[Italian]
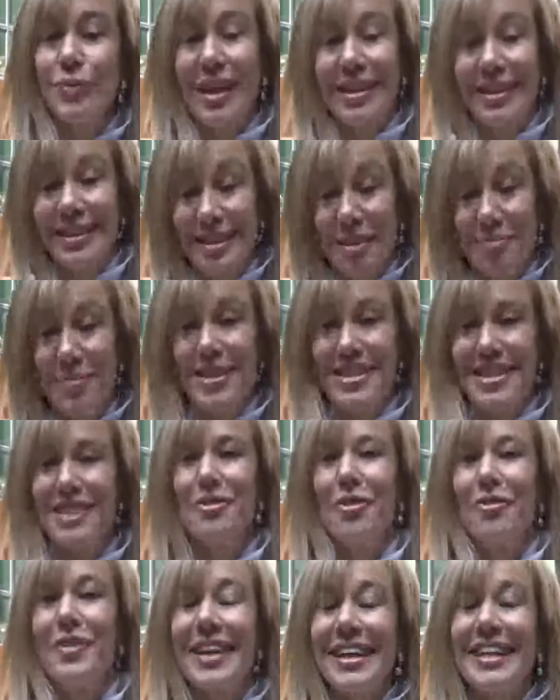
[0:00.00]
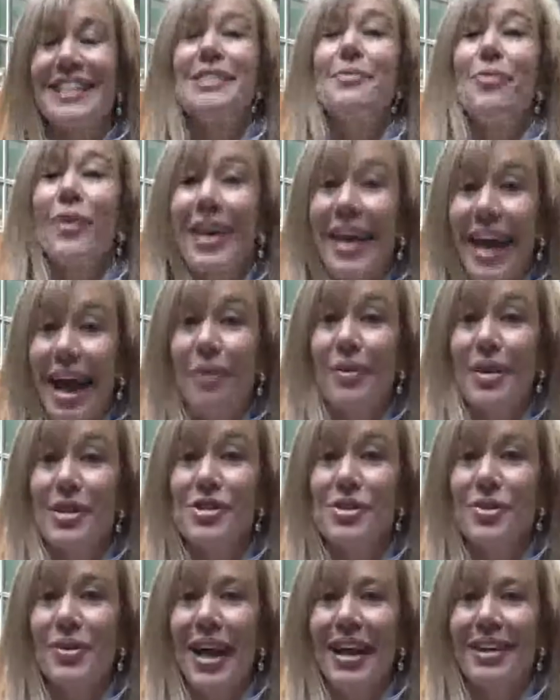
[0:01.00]
un antidepressivo vecchissimo che ha
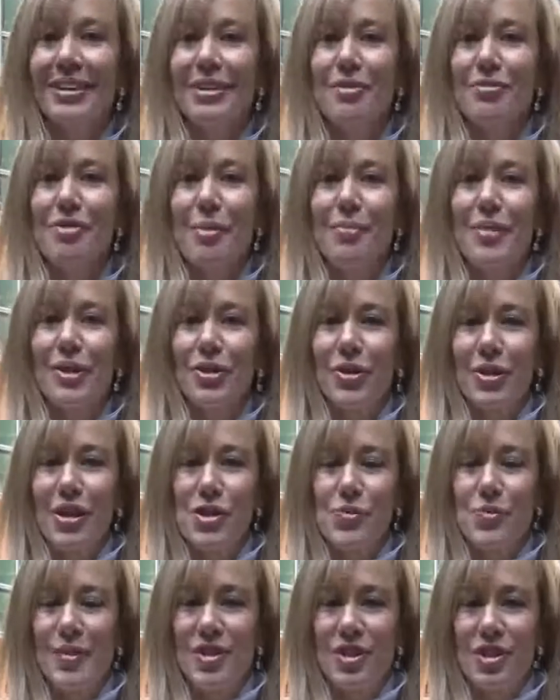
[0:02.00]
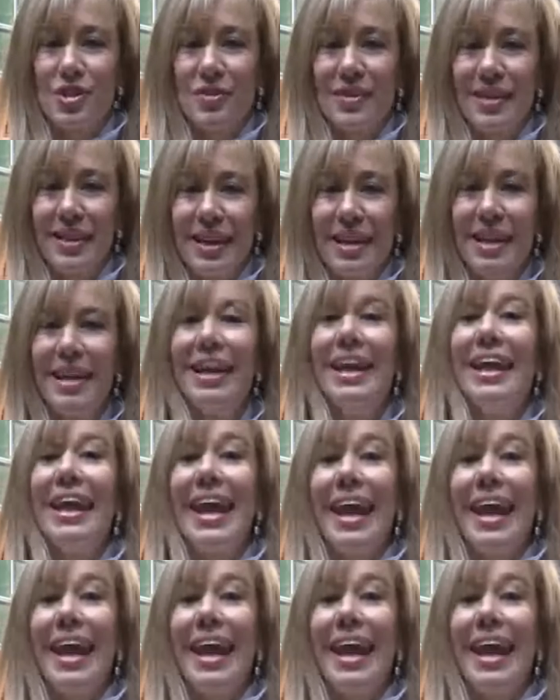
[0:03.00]
una azione antinfiammatoria specifica